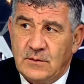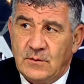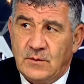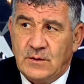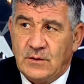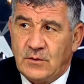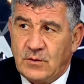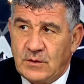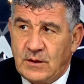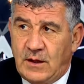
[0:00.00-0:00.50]

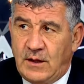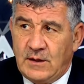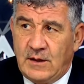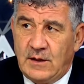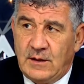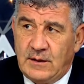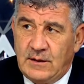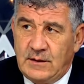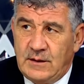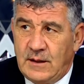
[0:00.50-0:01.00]
وانا كنت احد
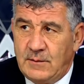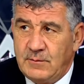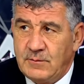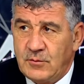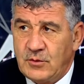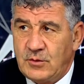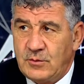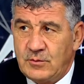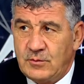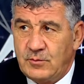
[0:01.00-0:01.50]
الايام
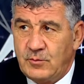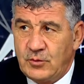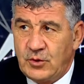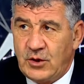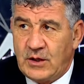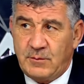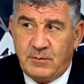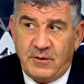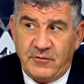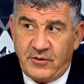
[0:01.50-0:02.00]

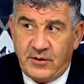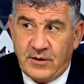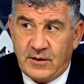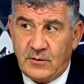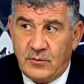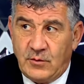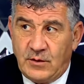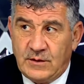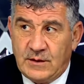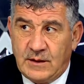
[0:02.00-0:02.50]
مدرب بفريق
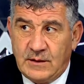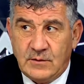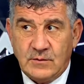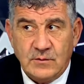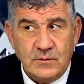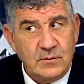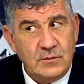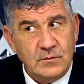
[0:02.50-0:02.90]
الوحدات